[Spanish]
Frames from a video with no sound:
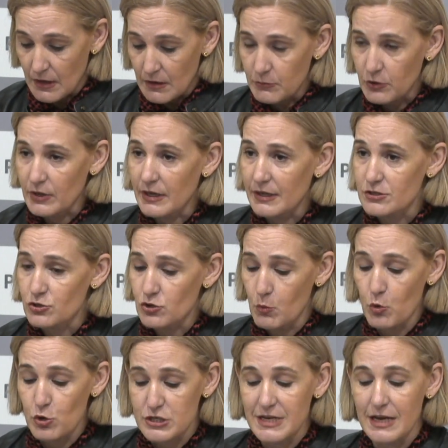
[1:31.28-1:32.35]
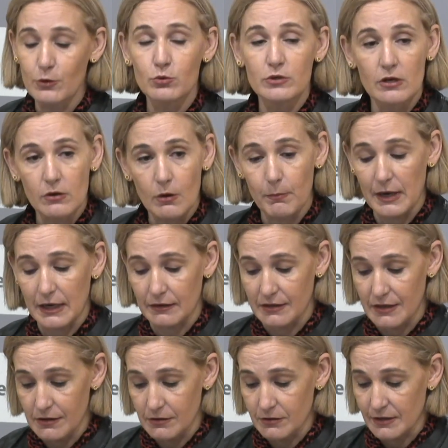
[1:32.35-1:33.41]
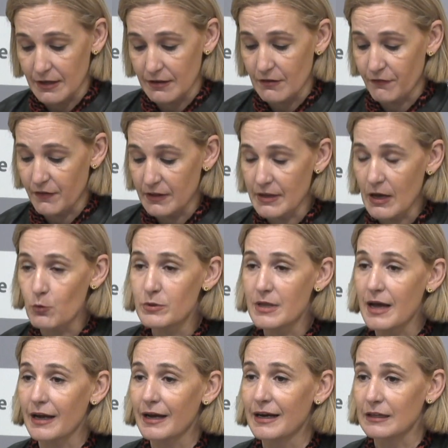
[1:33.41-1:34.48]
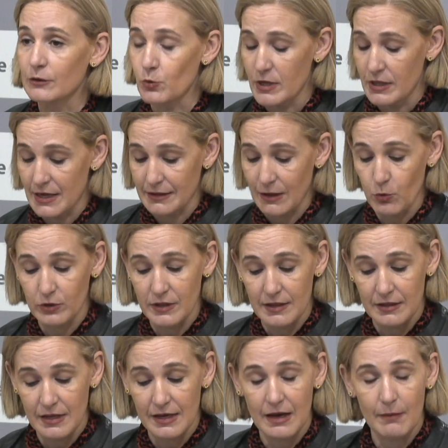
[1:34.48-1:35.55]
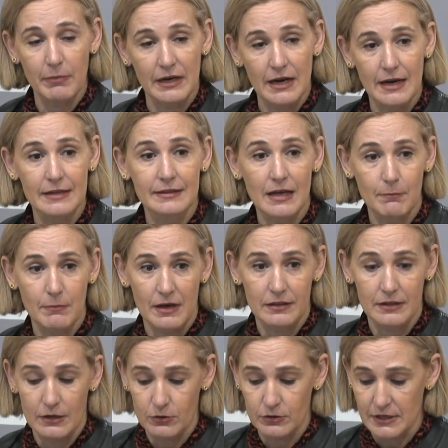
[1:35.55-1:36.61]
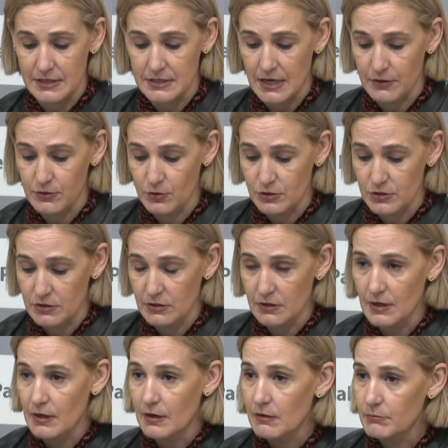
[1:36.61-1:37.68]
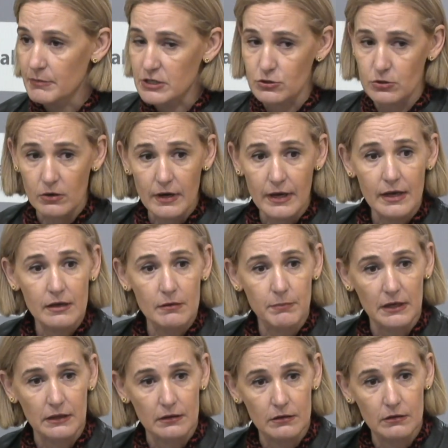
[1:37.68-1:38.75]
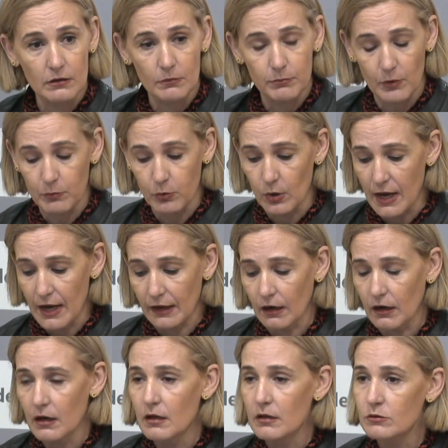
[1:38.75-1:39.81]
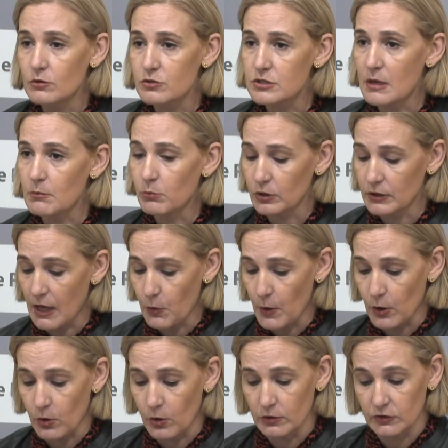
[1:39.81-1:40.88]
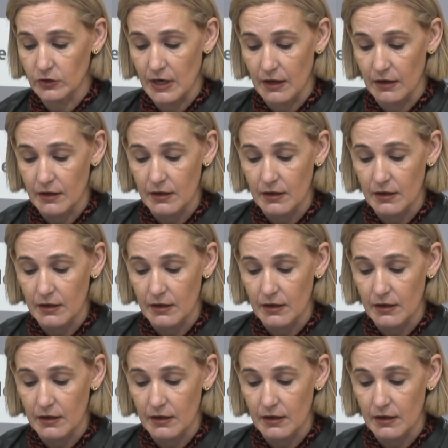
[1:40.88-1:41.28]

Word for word: porque somos el único partido que defiende una gratuidad auténtica para la etapa 0-3 años. PSOE y Partido Popular nos han votado en contra